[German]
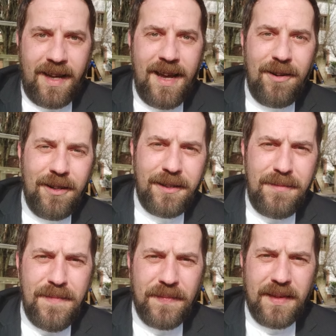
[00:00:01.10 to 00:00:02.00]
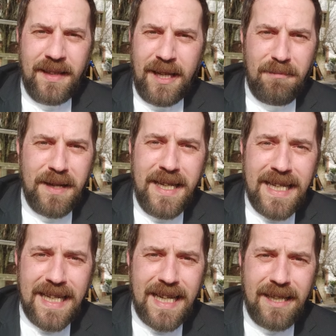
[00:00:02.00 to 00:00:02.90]
hey Leute, ich hätte mal
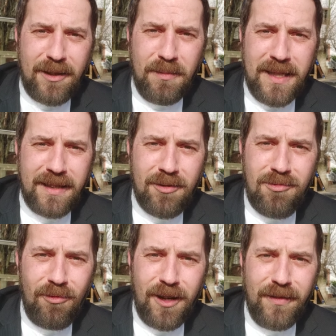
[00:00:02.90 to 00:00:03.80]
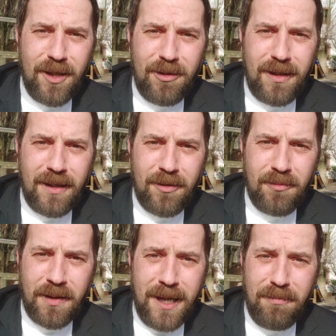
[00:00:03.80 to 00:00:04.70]
nicht gedacht, dass mich das Coronavirus
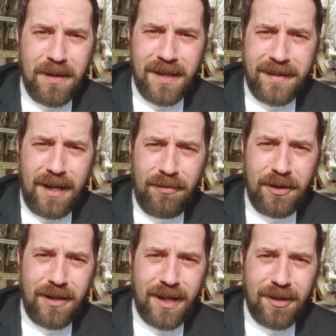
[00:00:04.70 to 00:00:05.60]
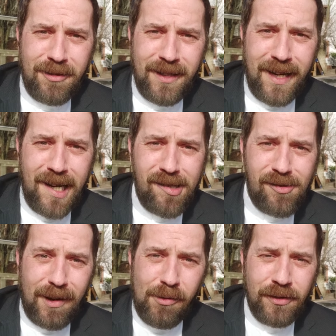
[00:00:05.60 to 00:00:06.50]
dazu bringt, mit einer Selfie-Stange durch die Gegend
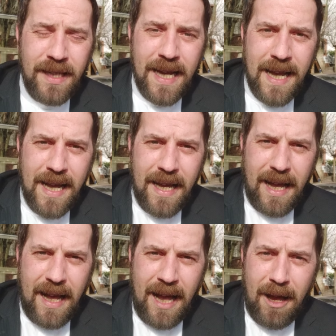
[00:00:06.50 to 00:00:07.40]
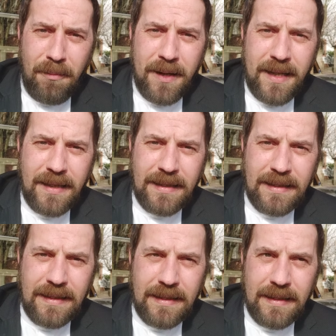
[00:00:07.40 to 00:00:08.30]
zu laufen. Aber
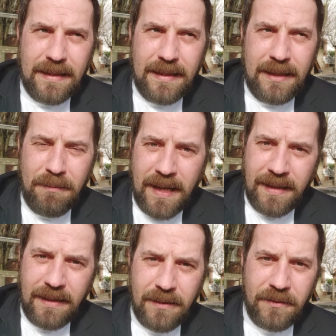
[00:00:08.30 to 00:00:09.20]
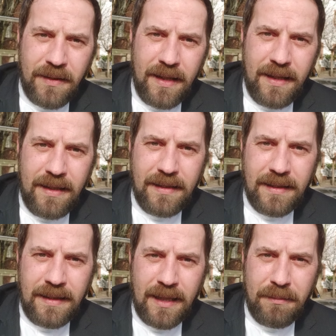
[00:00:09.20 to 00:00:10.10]
ich mache das, weil
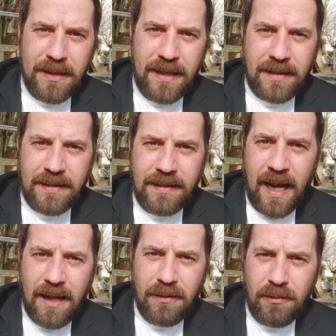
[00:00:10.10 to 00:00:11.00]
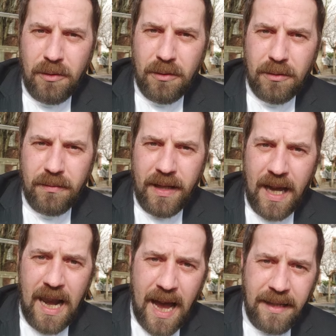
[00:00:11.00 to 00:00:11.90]
ich habe in den letzten Tagen, wo
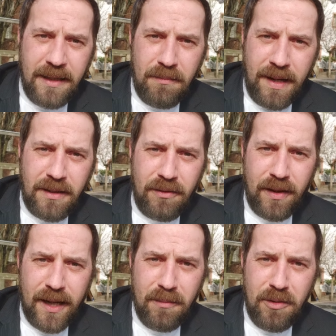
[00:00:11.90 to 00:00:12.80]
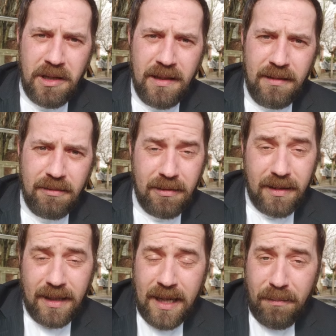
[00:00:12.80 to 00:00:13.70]
wir alleine die Messe feiern müssen, und
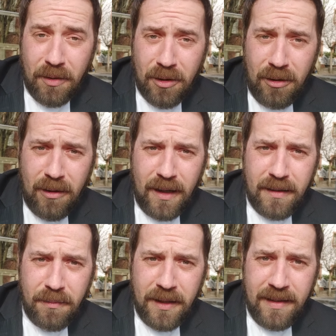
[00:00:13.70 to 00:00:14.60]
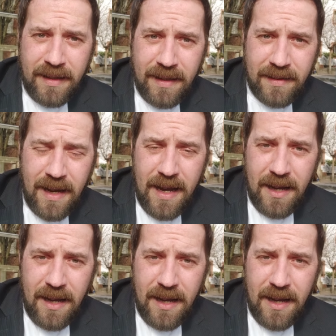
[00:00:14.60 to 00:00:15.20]
ich habe noch Glück als Priester, dass